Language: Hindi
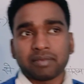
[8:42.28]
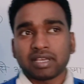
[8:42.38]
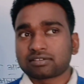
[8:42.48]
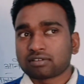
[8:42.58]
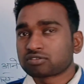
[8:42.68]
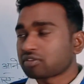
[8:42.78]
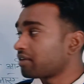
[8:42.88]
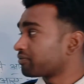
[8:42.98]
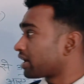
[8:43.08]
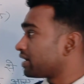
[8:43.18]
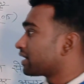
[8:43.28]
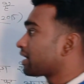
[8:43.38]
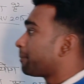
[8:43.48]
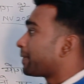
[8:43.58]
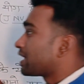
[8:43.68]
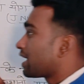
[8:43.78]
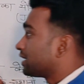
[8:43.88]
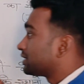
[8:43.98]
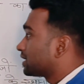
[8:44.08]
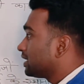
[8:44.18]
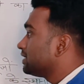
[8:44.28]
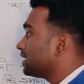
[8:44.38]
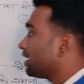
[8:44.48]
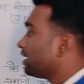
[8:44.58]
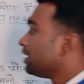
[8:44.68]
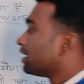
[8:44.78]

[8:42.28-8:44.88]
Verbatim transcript: में इसको सॉल्व करने का प्रयास कीजिए